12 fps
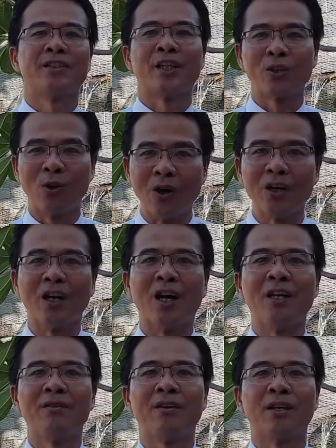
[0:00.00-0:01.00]
thì nó sẽ
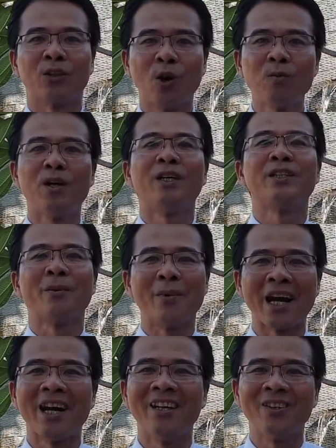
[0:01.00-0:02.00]
thuận lợi và tốt
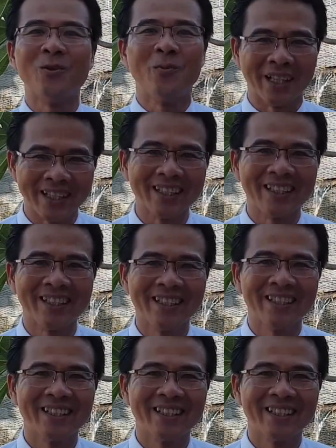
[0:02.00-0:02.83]
hơn cho bản thân của mình.